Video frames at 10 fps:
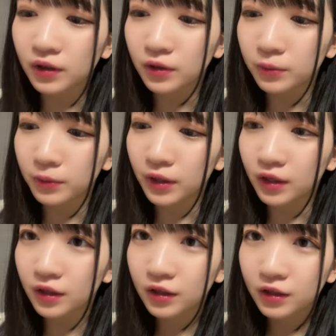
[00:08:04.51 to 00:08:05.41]
いうのもね
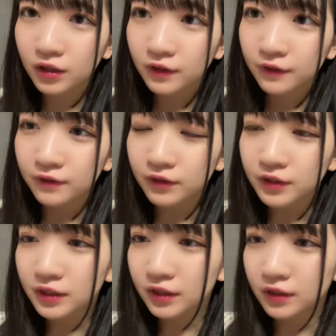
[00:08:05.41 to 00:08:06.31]

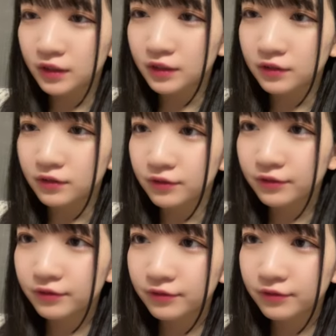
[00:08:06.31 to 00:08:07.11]
嬉しかったりする